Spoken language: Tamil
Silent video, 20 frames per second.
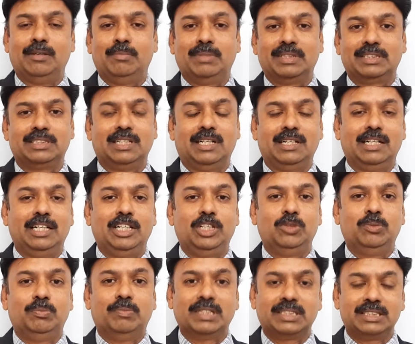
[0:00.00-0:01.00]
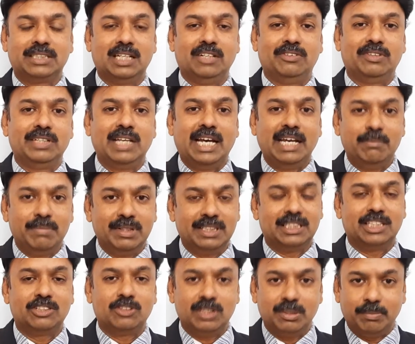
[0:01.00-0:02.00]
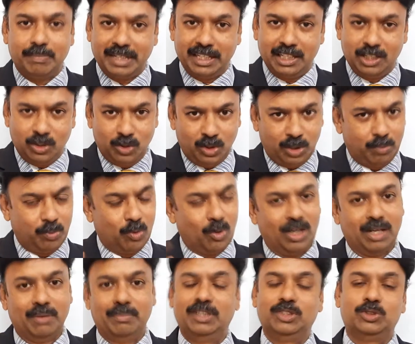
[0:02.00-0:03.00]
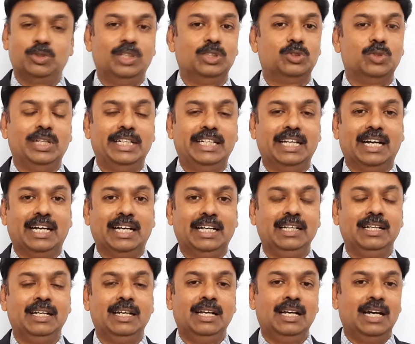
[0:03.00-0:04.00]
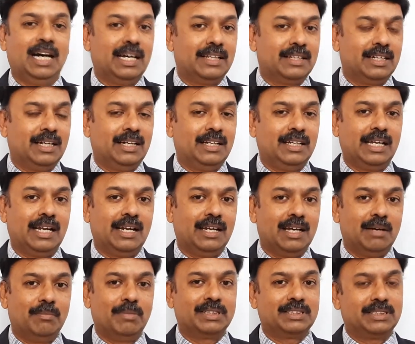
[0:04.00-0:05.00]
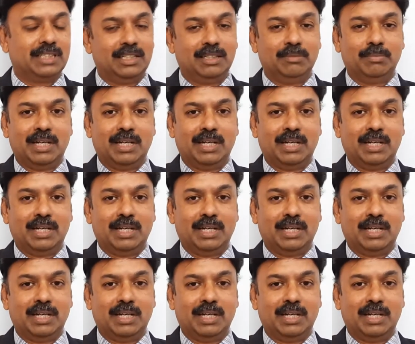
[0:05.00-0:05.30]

பஸ் ஸ்டாண்ட்லேயும் பஸ்கள் வந்து ஐம்பது சதவீத பயணிகளோடு போகலாம் அப்படின்னு சொல்லி சொல்லிட்டாங்க அதனால் எல்லா பஸ் ஸ்டாண்டு